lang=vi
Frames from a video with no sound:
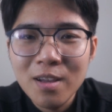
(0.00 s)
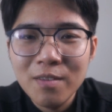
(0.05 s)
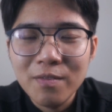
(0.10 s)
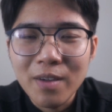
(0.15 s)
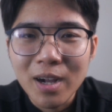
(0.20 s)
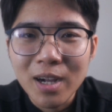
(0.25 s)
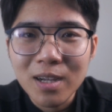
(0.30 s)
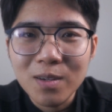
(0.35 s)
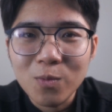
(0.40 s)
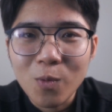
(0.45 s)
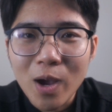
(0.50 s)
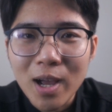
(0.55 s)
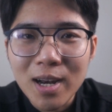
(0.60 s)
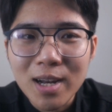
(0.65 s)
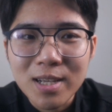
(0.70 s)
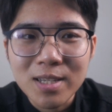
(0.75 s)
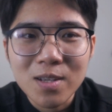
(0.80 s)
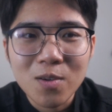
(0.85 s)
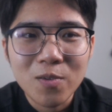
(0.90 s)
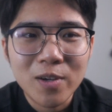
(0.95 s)
và kết quả
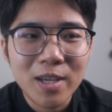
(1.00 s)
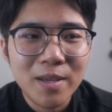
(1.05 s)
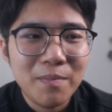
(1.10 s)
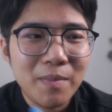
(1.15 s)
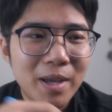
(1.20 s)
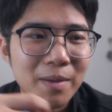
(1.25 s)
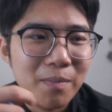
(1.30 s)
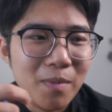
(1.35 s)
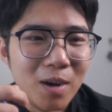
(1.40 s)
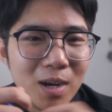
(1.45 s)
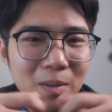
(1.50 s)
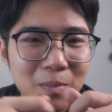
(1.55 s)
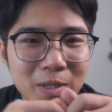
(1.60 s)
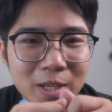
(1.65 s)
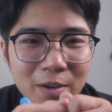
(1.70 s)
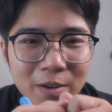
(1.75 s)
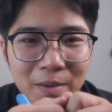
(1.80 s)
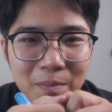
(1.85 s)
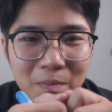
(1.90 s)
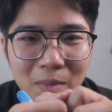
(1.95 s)
là sau khi mày mò làm
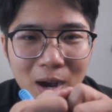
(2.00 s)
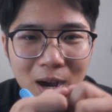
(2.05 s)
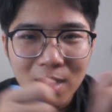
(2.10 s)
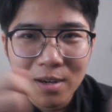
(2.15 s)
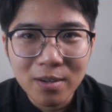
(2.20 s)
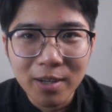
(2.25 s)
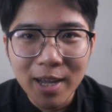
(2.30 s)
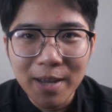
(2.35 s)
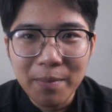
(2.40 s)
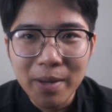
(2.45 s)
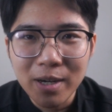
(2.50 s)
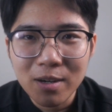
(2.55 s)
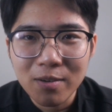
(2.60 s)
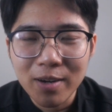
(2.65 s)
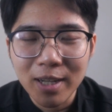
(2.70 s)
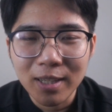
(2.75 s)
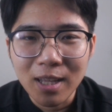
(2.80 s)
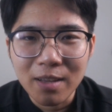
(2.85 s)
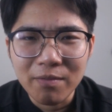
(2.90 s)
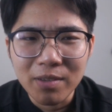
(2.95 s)
sao để mở được cái mic đó
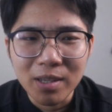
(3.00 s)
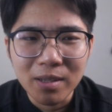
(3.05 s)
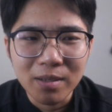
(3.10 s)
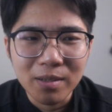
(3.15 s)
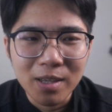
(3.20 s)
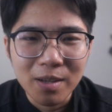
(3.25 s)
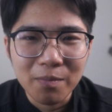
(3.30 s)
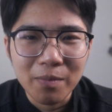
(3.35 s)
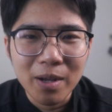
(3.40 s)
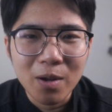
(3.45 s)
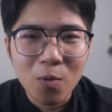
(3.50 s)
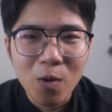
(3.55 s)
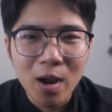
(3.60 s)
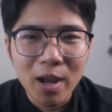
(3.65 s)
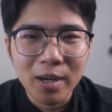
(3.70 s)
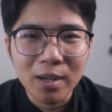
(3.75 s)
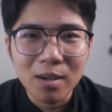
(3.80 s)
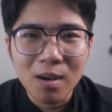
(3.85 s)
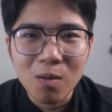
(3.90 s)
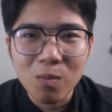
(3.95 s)
ra tại vì nhìn bên
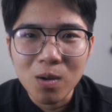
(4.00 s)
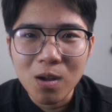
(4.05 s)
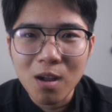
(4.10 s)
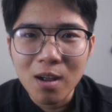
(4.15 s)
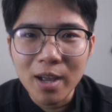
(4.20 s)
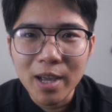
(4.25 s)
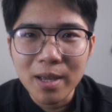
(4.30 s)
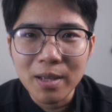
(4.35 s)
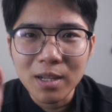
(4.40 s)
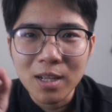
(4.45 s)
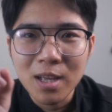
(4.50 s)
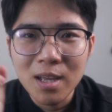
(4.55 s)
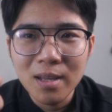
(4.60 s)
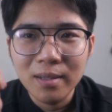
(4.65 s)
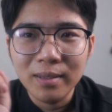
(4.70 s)
ngoài nó không có cái